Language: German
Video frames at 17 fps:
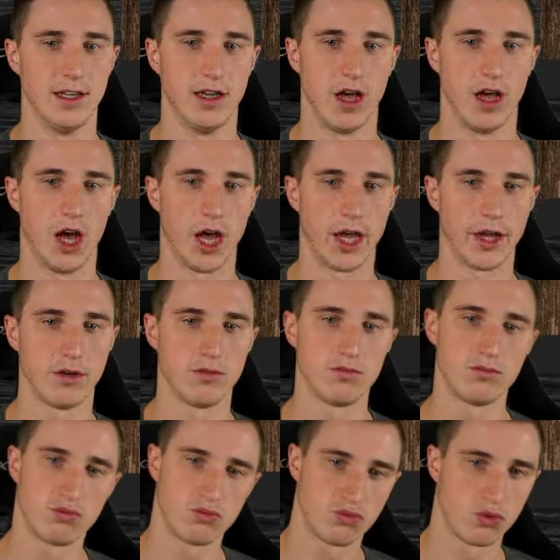Ein
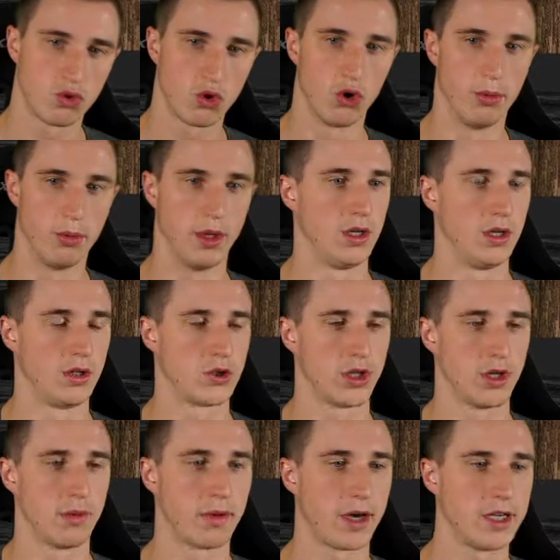grober. Zu
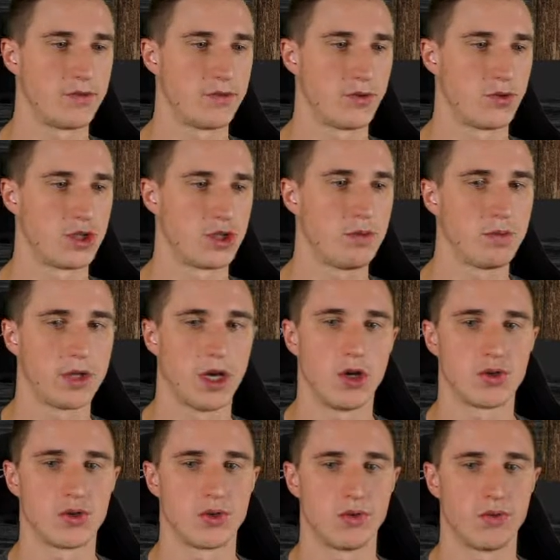einem Preis von
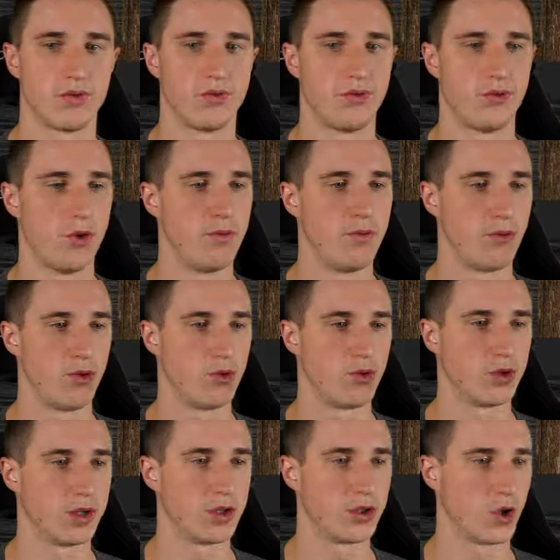
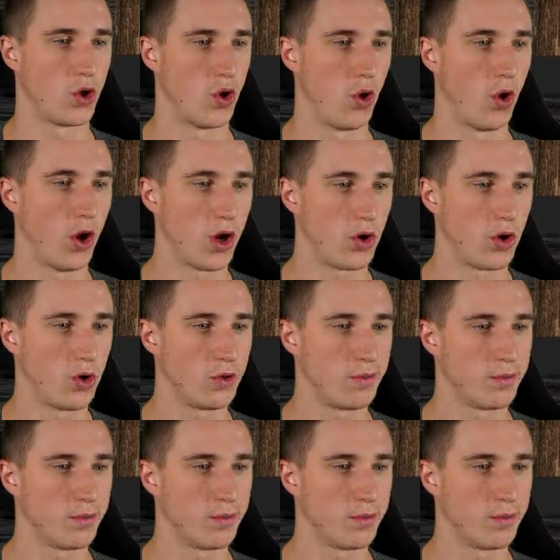7500 Euro,